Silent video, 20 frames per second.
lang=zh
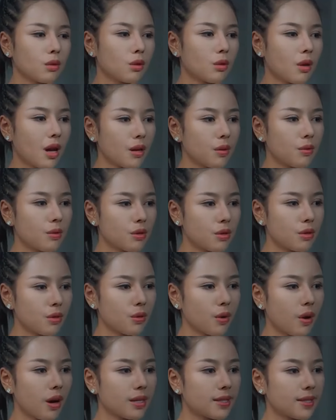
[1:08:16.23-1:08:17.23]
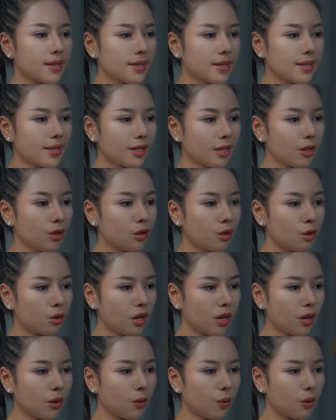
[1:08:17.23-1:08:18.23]
祖传古术，自幼
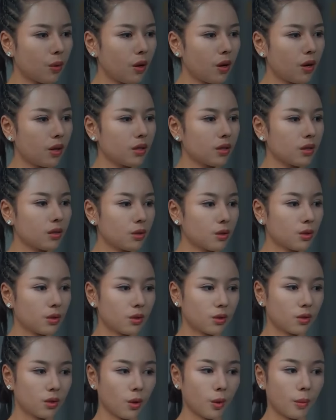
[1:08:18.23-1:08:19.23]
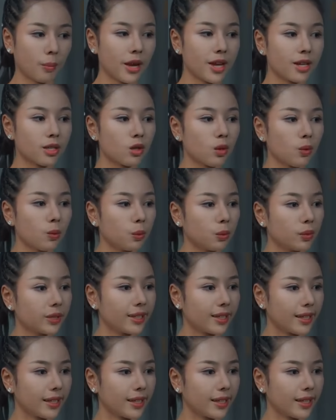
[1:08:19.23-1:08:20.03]
学古，同辈中